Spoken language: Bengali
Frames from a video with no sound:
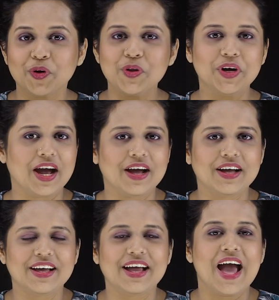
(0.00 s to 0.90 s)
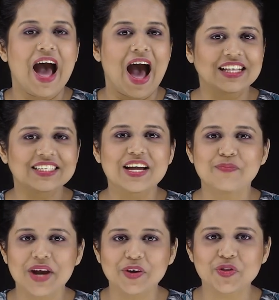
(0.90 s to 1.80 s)
বন্ধুরা আজকে
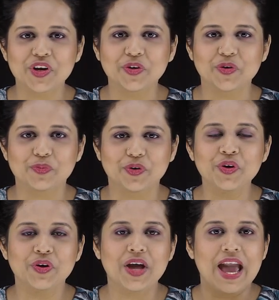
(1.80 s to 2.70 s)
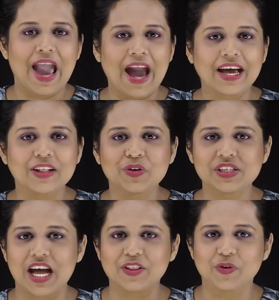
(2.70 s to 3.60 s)
আমরা আলোচনা করব
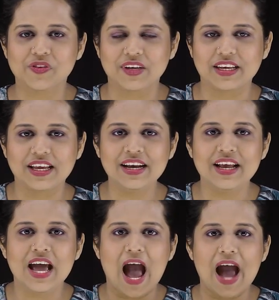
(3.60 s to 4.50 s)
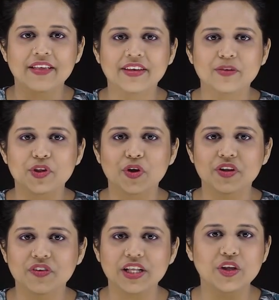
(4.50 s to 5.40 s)
একাদশ দ্বাদশ শ্রেণীর আইসিটি
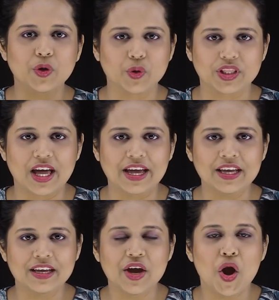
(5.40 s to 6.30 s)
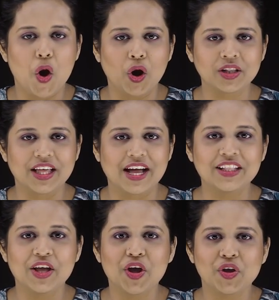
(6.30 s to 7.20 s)
বিষয়ের তৃতীয় অধ্যায়
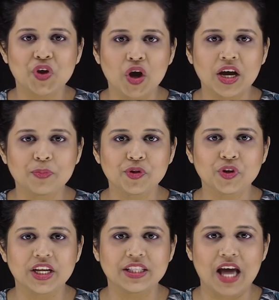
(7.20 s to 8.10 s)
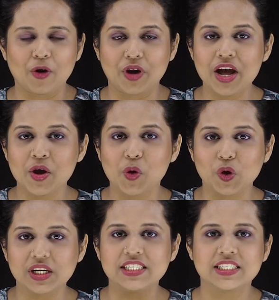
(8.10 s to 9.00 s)
অর্থাৎ সংখ্যা পদ্ধতির ধারণা
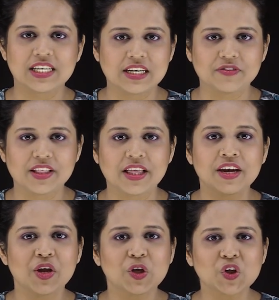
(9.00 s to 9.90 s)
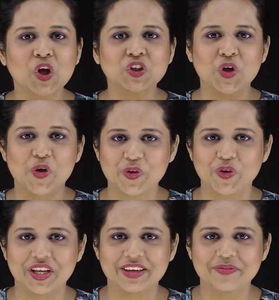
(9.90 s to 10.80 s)
ও ডিজিটাল ডিভাইসের ষষ্ঠ
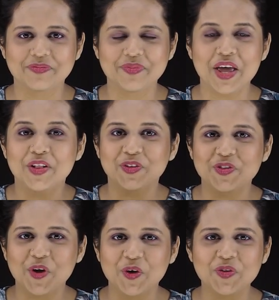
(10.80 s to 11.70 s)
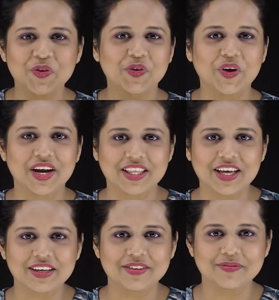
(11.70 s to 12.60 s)
অংশ নিয়ে তো চলো শুরু করা যাক